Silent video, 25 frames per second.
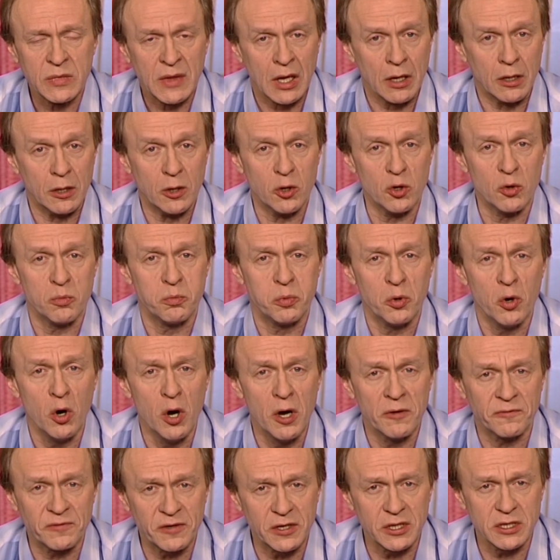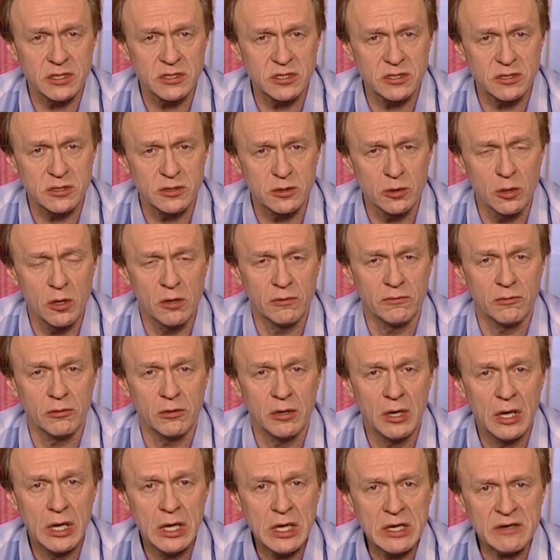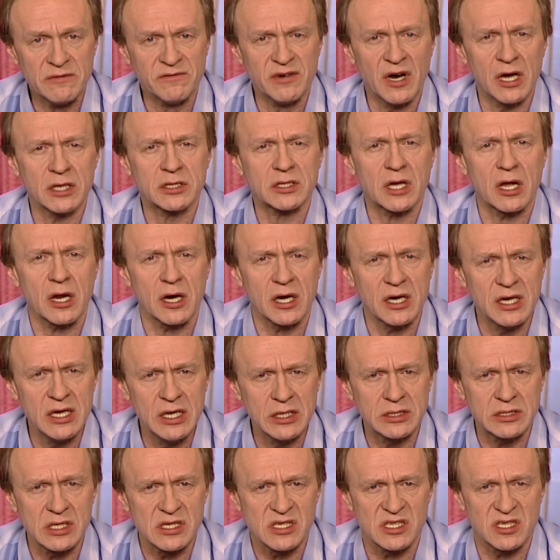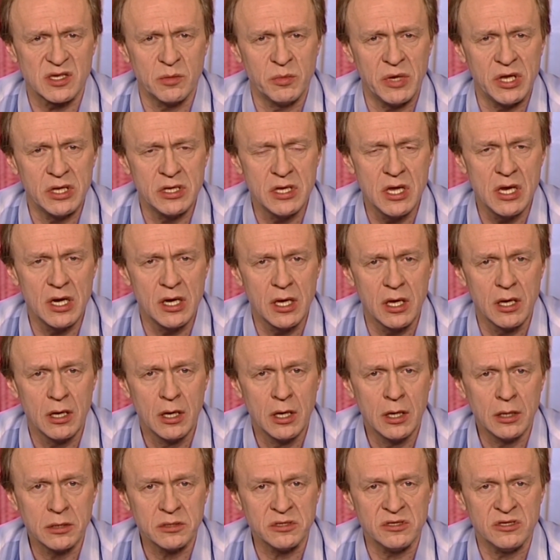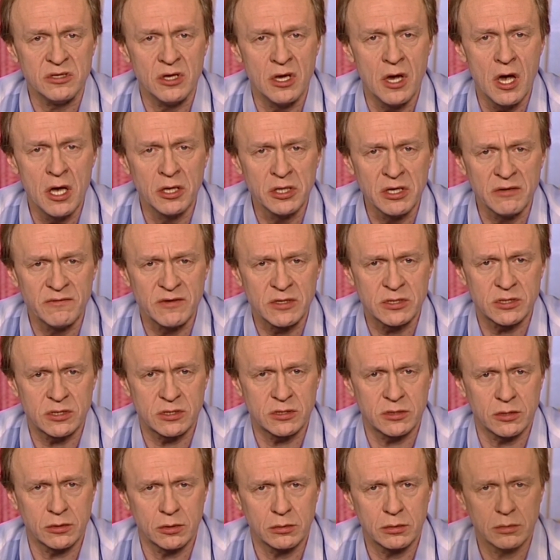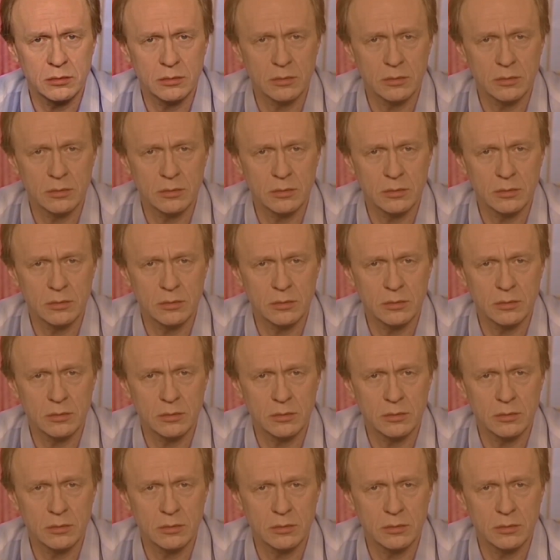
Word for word: Любовь Христову вы открыто заменили ненавистью.